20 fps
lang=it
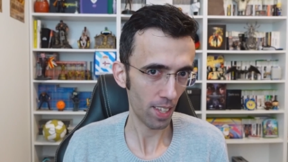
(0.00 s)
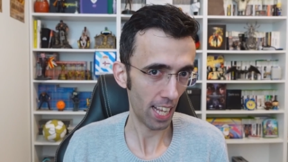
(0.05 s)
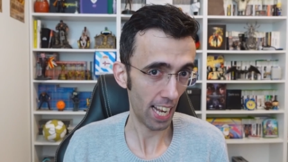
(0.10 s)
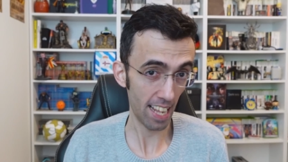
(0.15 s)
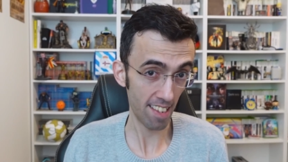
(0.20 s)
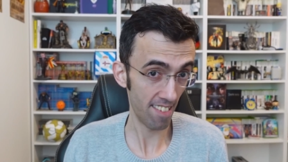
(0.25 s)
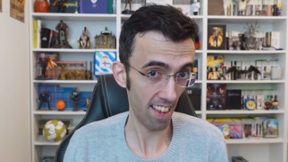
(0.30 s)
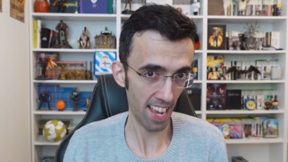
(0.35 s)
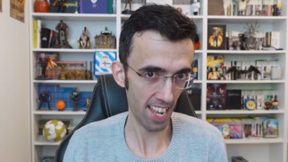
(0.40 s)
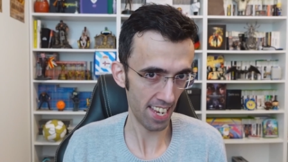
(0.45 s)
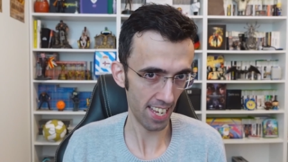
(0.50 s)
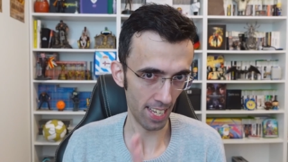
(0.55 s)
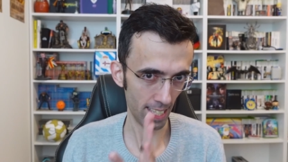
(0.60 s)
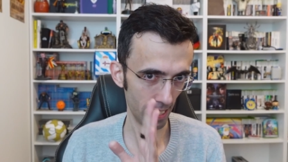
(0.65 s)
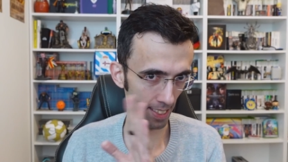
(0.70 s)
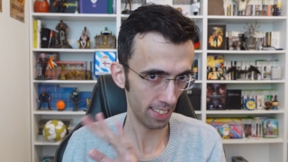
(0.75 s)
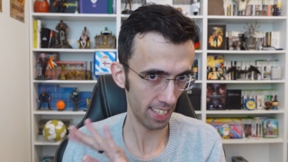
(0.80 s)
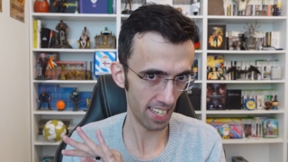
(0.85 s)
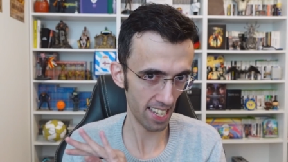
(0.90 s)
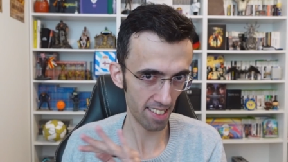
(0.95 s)
la
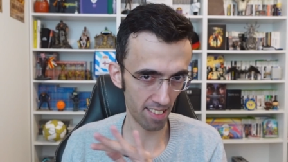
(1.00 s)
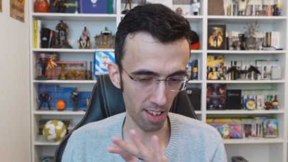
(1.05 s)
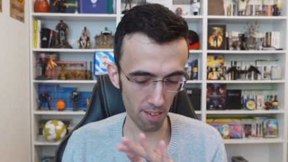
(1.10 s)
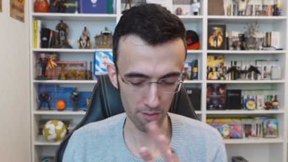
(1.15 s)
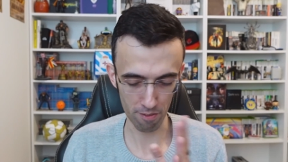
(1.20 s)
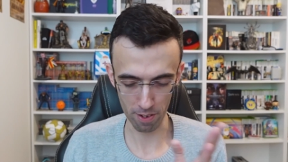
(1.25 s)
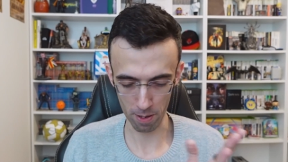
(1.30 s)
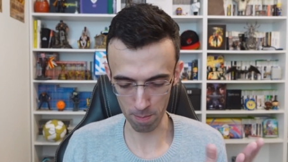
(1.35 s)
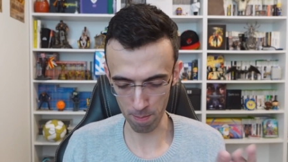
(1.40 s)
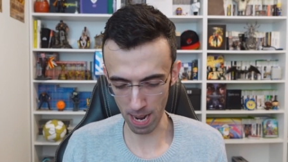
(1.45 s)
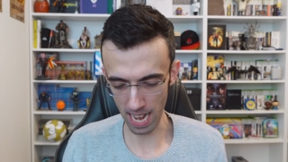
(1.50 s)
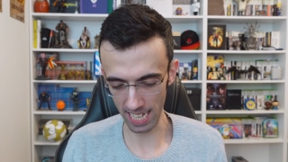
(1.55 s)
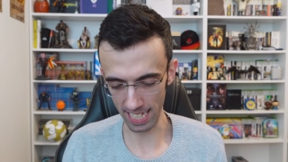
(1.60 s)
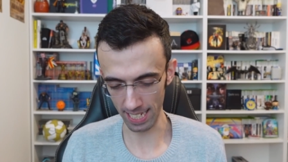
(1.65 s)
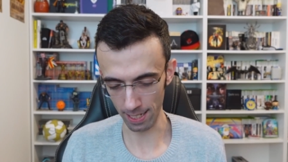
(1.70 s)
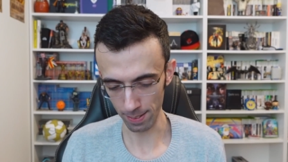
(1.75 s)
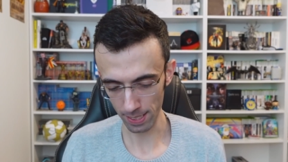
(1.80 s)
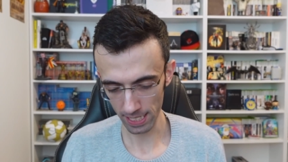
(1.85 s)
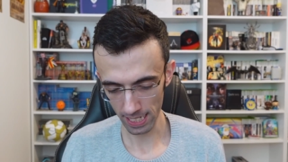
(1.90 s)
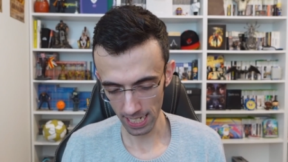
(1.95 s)
serie lì si è
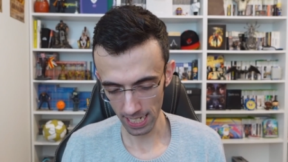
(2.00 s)
fermata.